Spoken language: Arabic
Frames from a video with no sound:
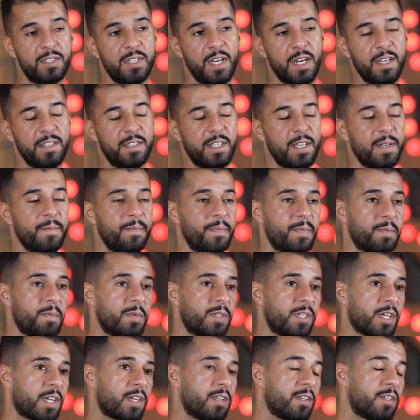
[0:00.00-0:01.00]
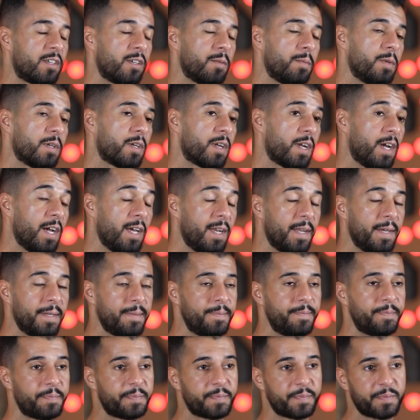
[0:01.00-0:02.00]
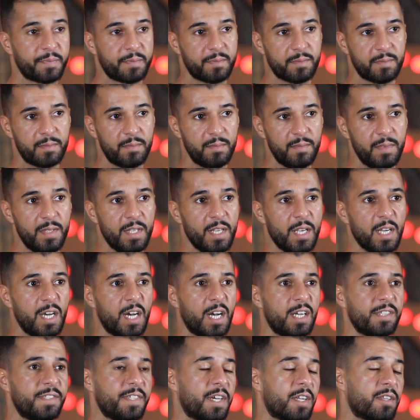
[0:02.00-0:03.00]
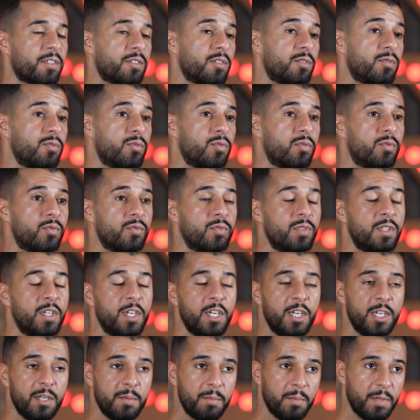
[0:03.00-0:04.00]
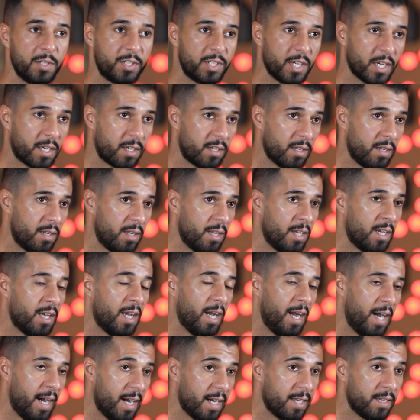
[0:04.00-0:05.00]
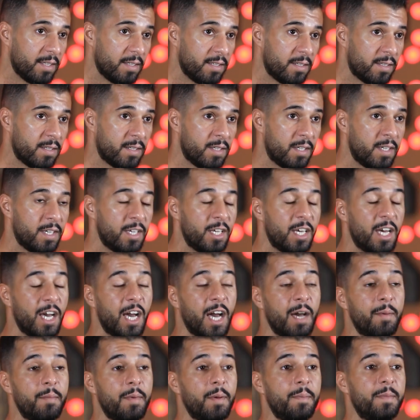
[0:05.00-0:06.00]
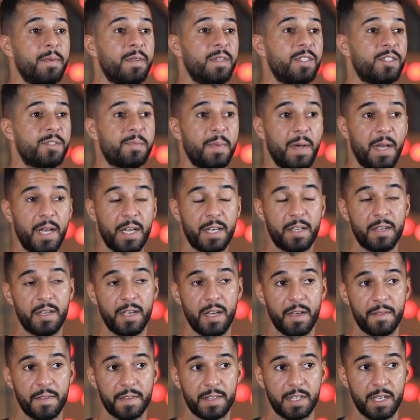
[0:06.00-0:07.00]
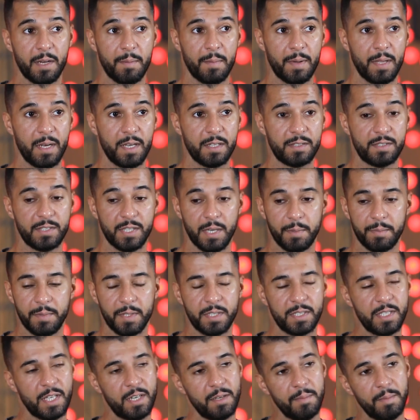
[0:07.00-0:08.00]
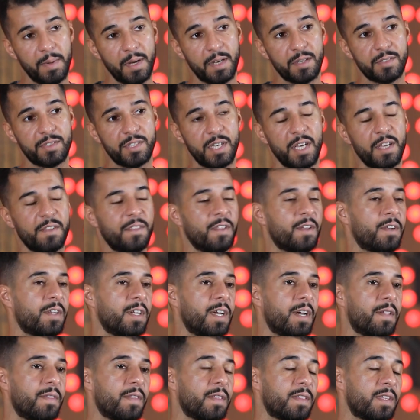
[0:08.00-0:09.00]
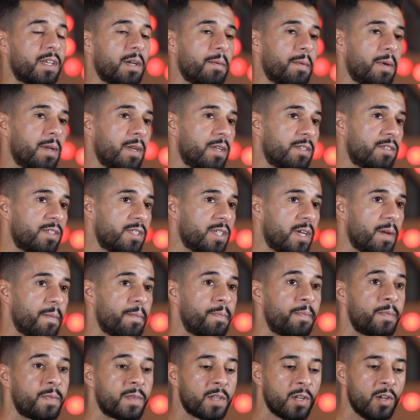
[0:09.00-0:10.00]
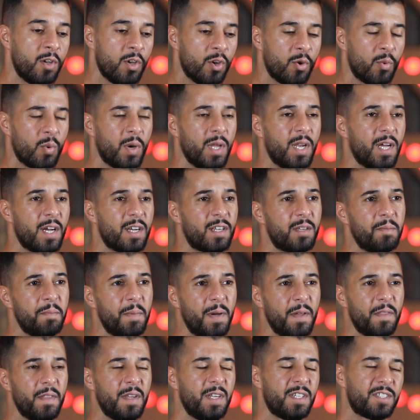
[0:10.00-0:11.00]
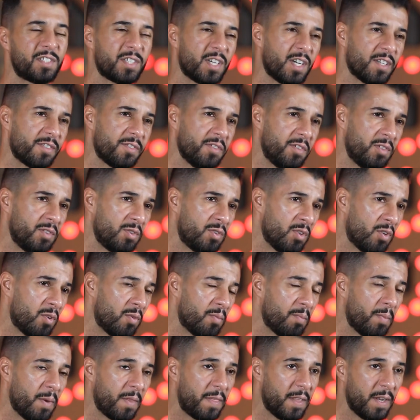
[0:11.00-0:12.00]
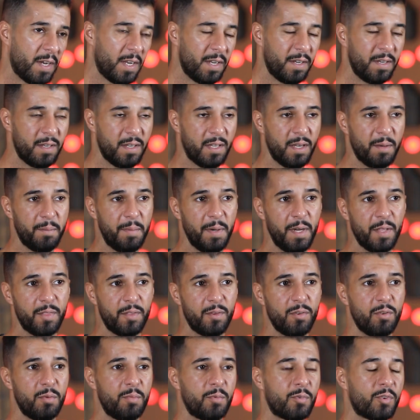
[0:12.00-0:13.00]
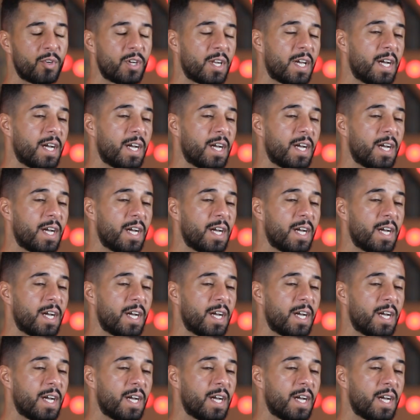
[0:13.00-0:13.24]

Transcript: تساعده بشكل كبير على خساره الدهون بشكل عالي. اما بالنسبه حق رياضه كمال الاجسام يقدر يمارس ايضا رياضه كمال الاجسام ولكن بعض الاشخاص عندهم مثلا بعض الامور